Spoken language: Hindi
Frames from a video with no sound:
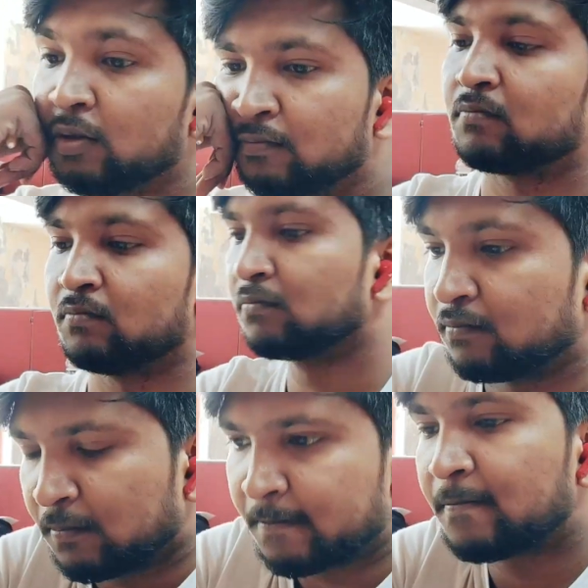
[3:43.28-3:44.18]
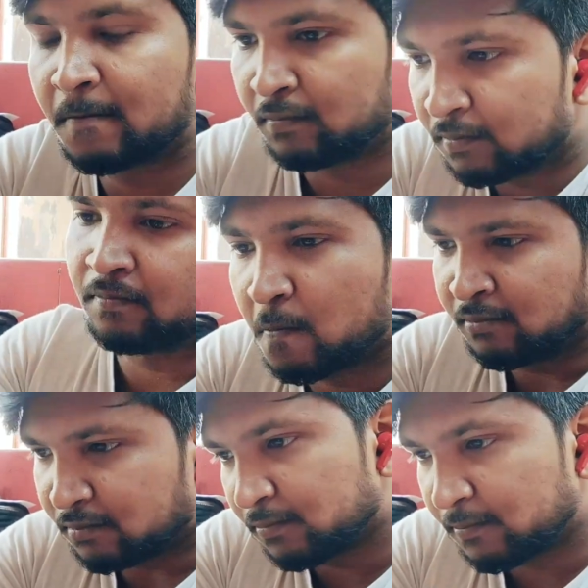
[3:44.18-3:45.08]
इंपॉर्टेंट क्योंकि वाइवा में भी पूछे
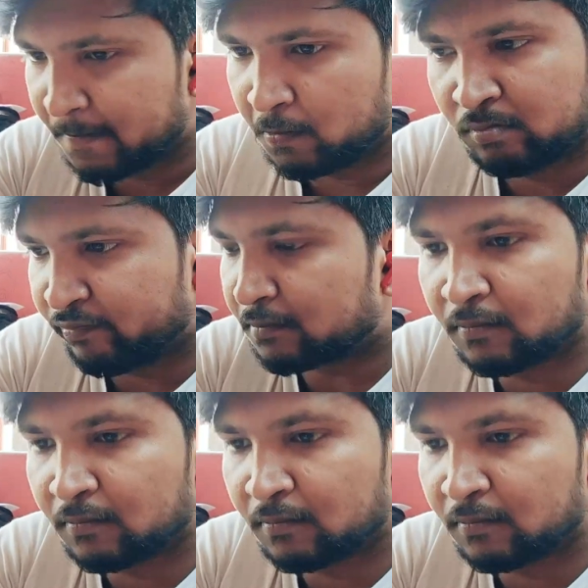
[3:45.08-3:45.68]
जा सकते हैं और